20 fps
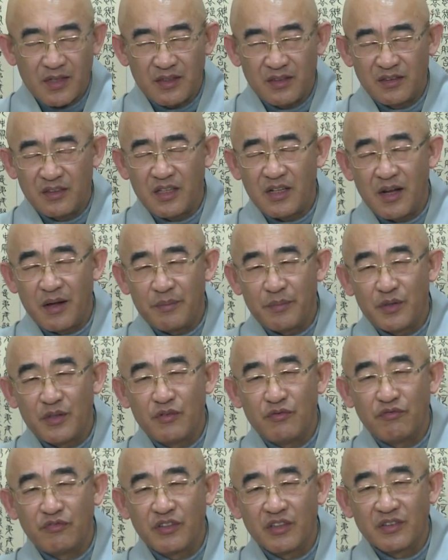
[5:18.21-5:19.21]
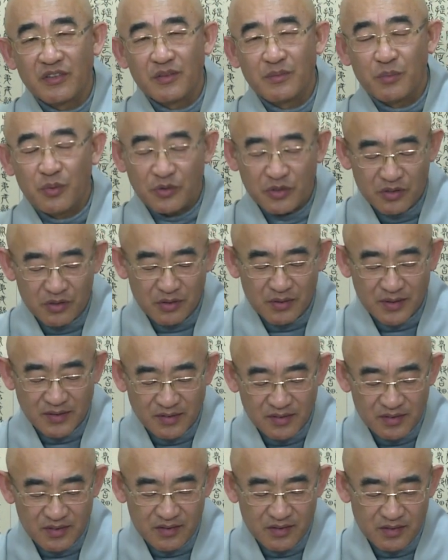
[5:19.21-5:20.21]
근데 남편이 우겨서
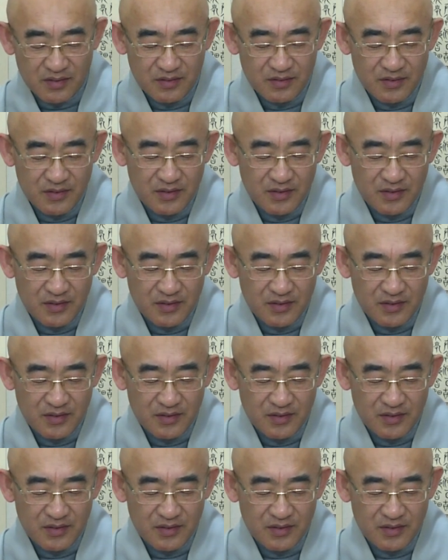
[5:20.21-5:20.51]
모셔왔어요.